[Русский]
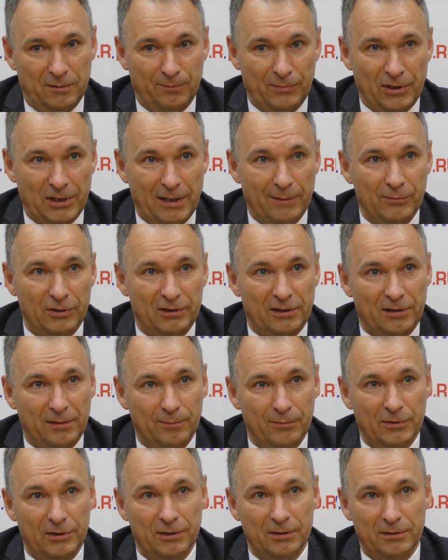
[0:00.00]
параметрах
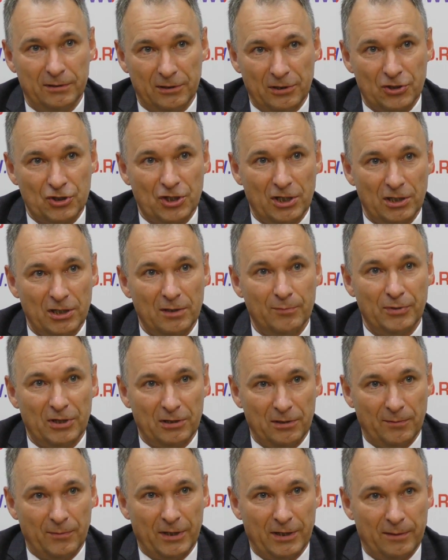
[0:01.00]
мы решение и
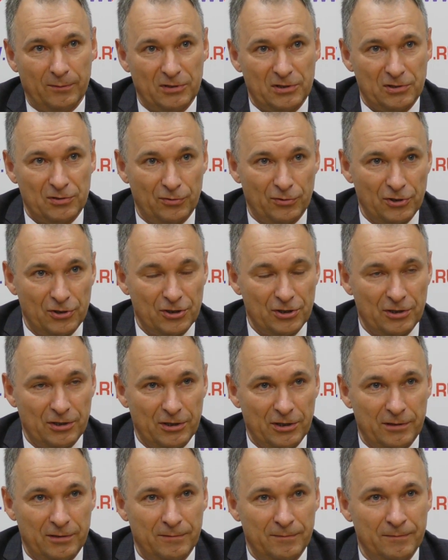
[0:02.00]
принимаем на сегодняшний
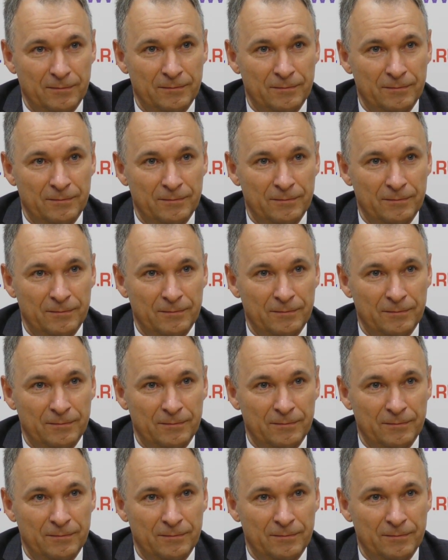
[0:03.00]
день.